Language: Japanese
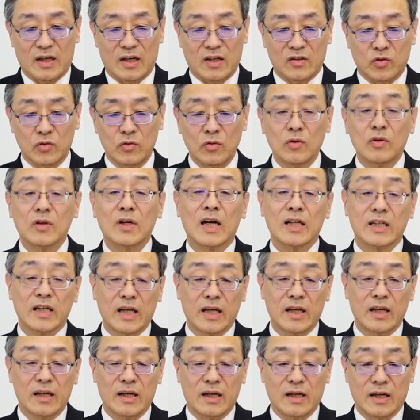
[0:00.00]
その他
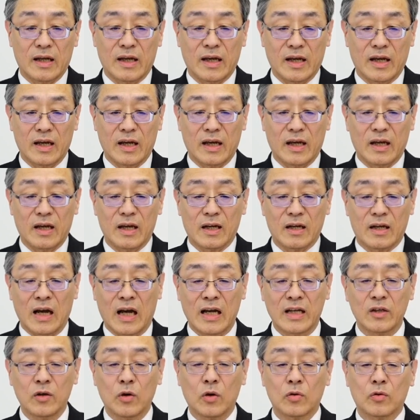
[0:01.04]
に、えー、
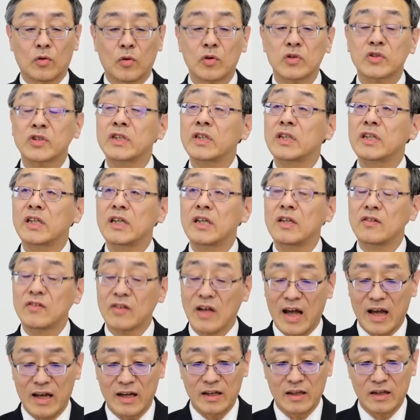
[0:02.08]
外用抗真菌
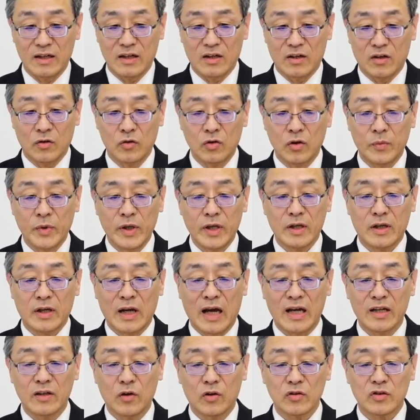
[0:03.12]
剤及び
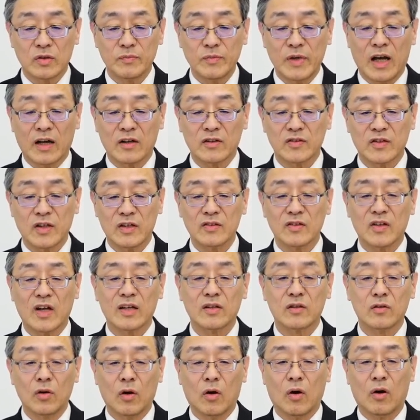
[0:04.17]
外用爪白線
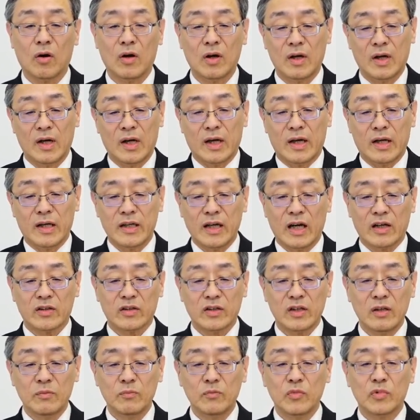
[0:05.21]
剤等医薬
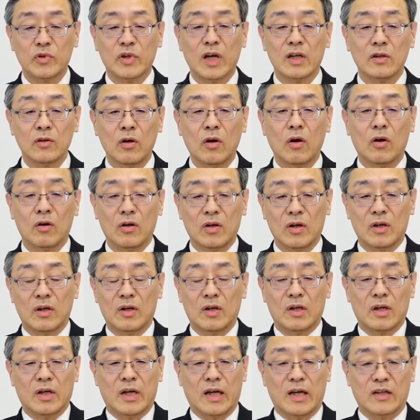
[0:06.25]
品向けの
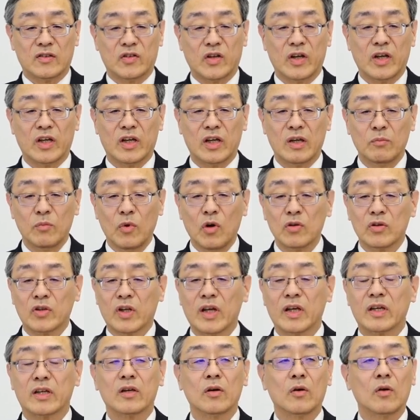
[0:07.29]
製品も
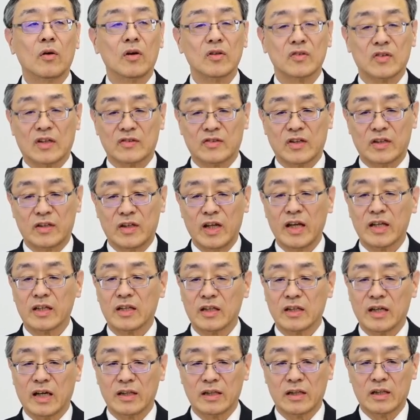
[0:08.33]
提供をさせてい
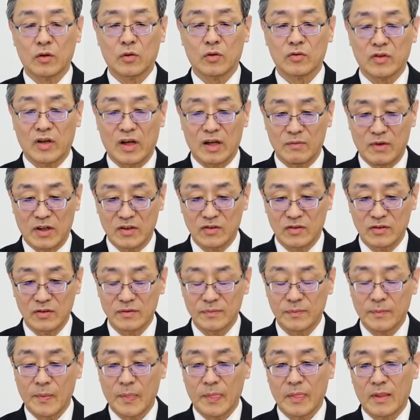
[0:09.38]
ただいてございます。
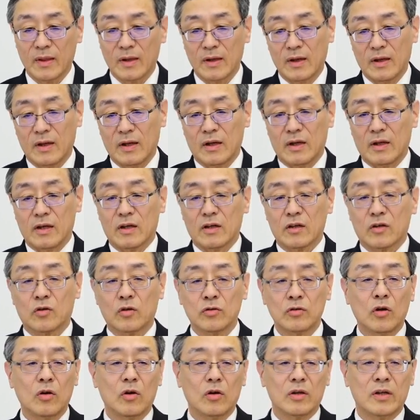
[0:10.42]

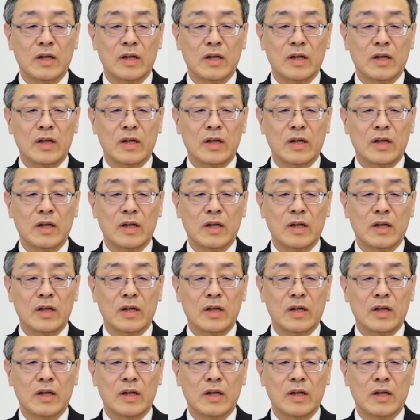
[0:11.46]
この